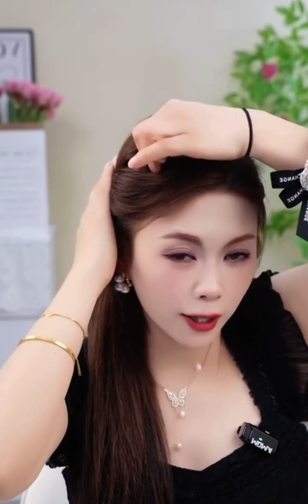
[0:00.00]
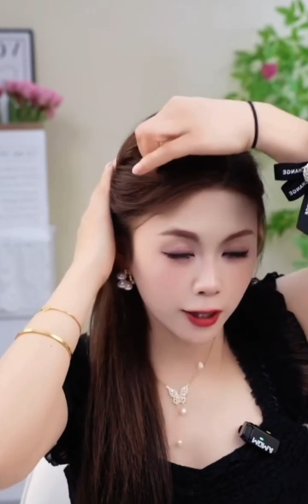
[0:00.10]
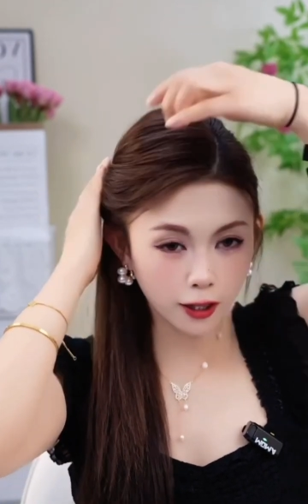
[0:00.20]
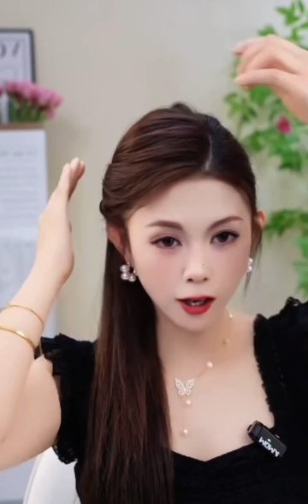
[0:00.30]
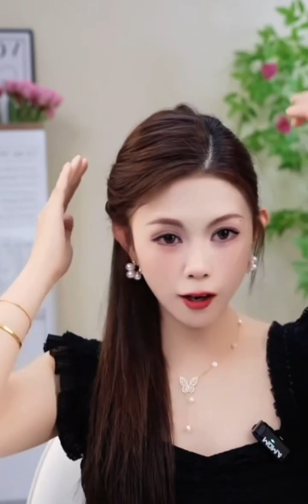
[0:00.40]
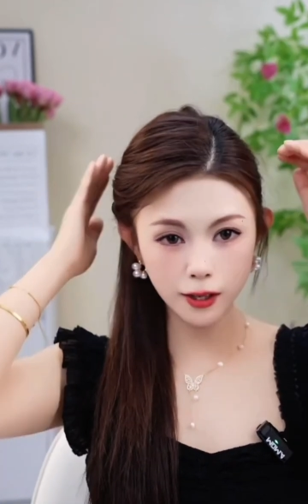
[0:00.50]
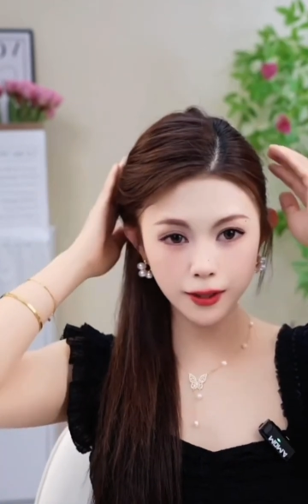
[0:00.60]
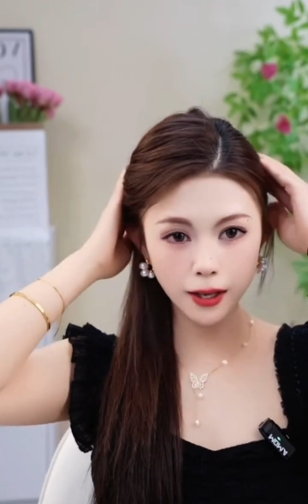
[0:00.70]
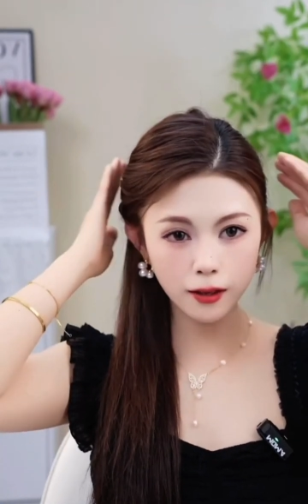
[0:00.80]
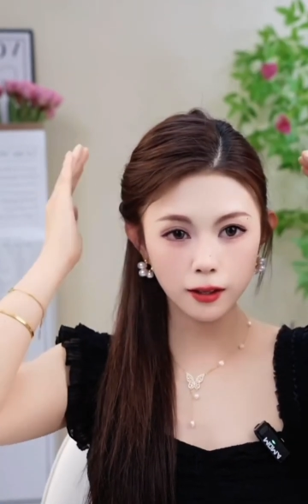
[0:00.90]
扯高一
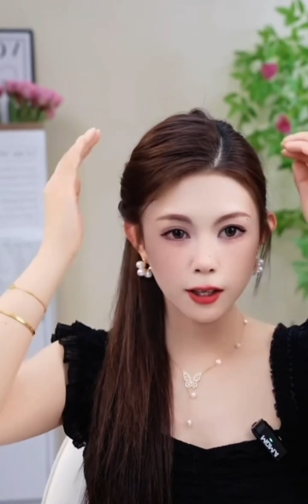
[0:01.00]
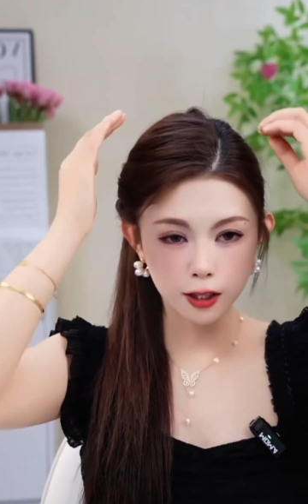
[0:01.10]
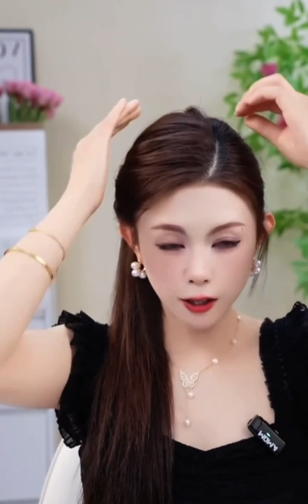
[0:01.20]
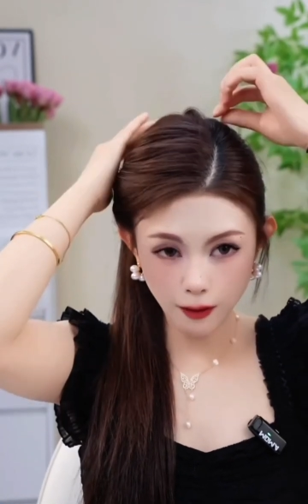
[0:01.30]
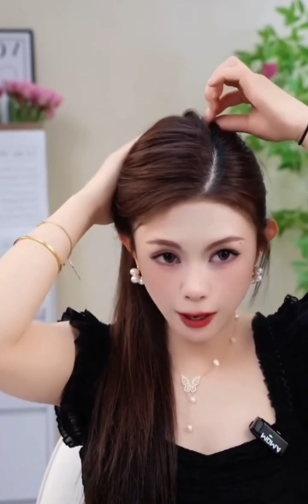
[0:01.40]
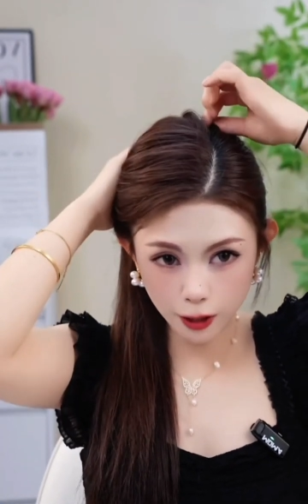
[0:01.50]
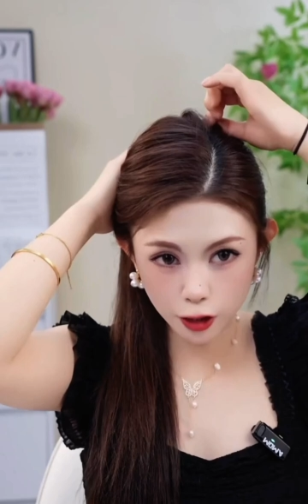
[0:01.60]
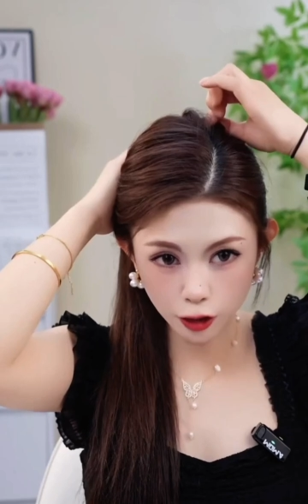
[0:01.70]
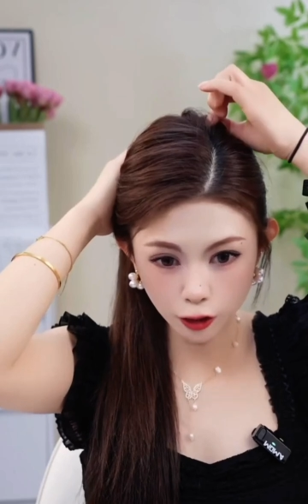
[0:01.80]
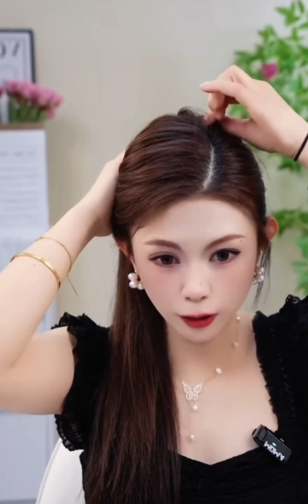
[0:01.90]
点，扯完了
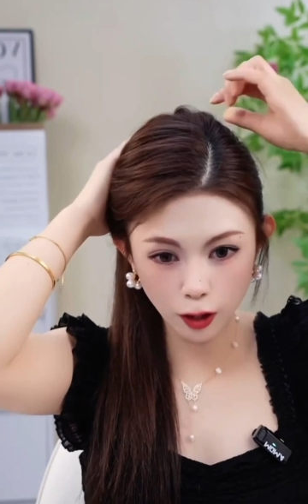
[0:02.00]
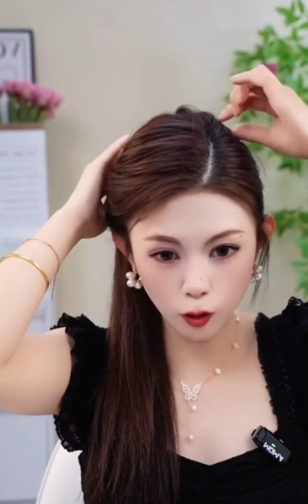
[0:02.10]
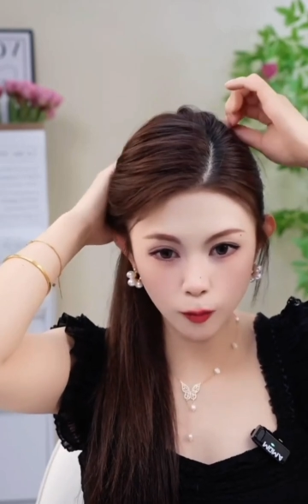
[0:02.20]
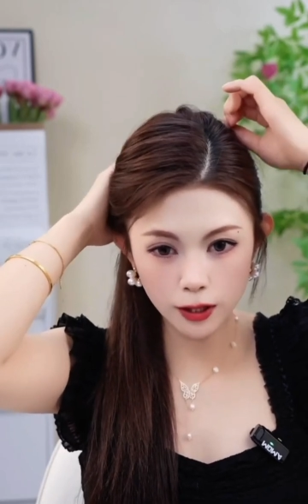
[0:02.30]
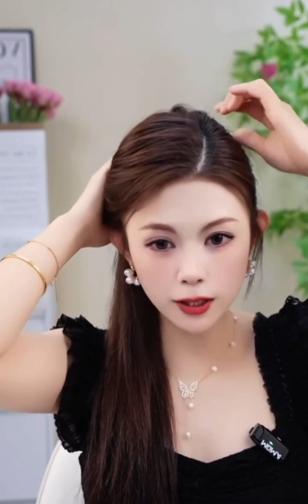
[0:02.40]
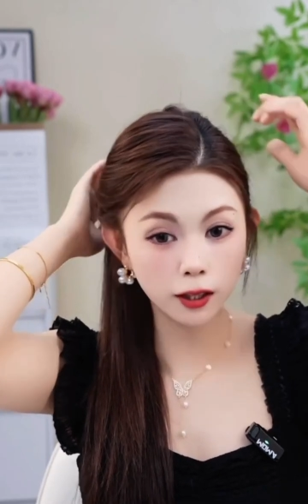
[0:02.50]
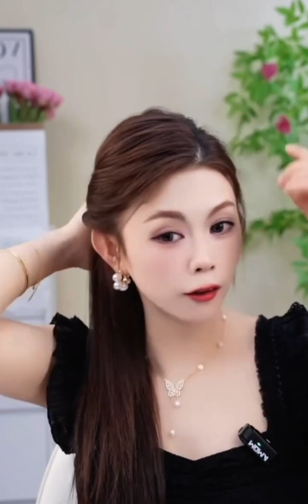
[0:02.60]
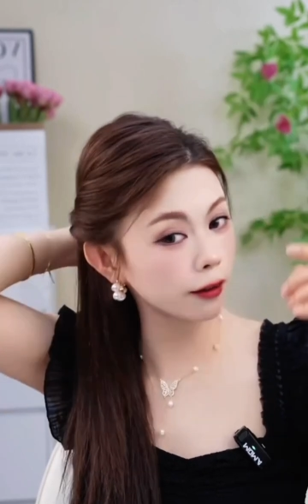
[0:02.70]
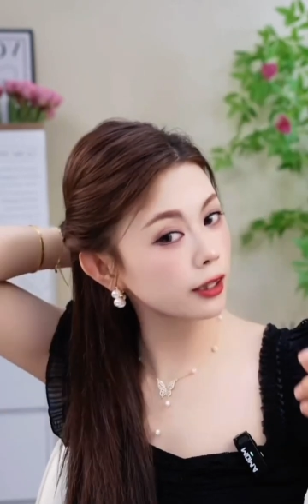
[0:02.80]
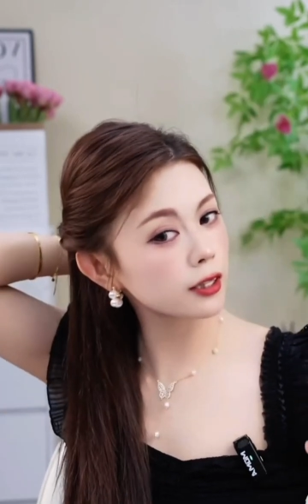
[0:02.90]
之后呢，我们这
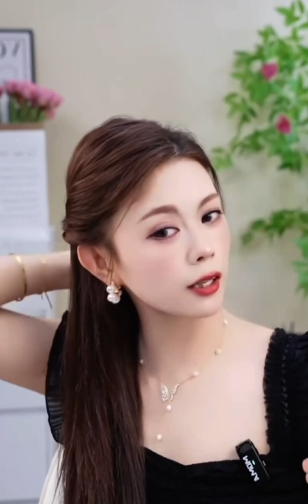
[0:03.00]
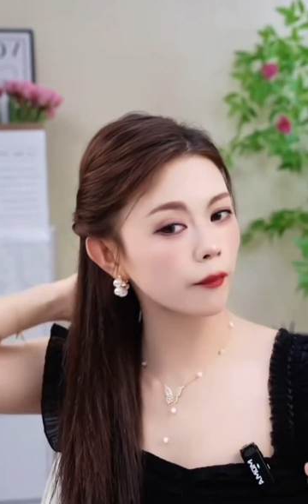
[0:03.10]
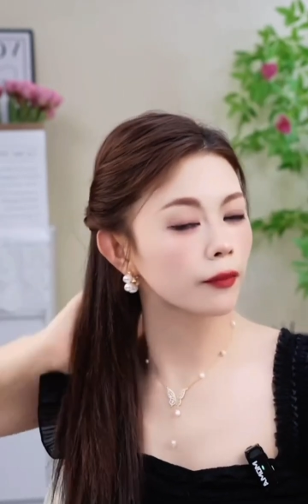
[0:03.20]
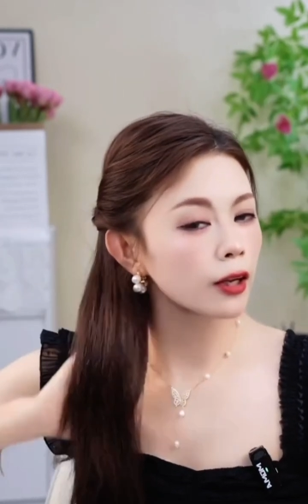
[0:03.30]
个位置，